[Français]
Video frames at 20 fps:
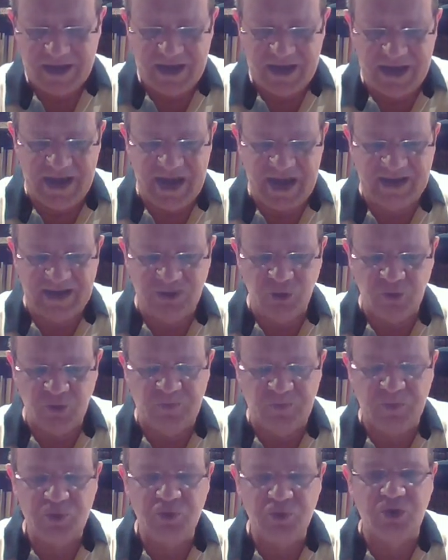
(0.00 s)
Et un de nos
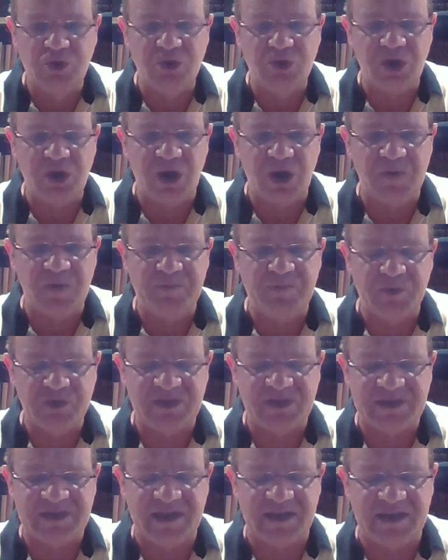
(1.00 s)
plus grands
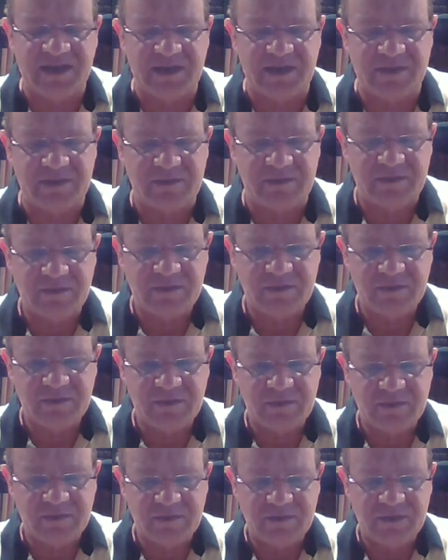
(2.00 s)
possèques
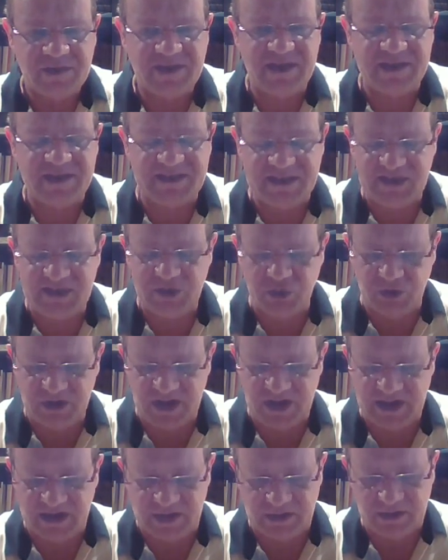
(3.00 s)

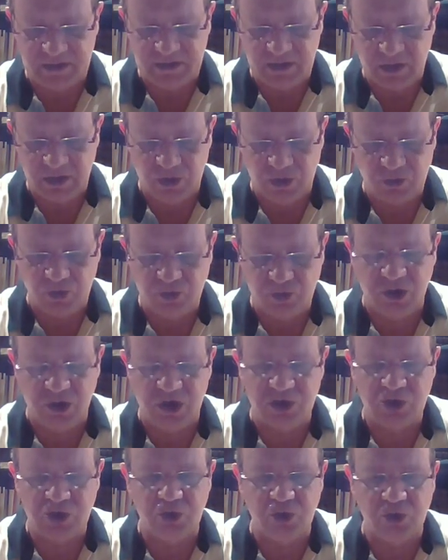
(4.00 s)
décisionnaires, en
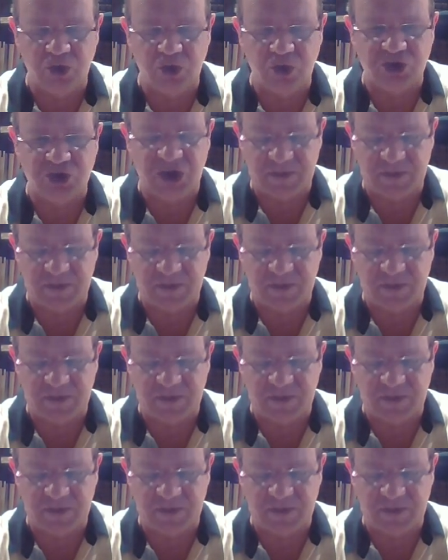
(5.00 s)
l'occurrence le Roche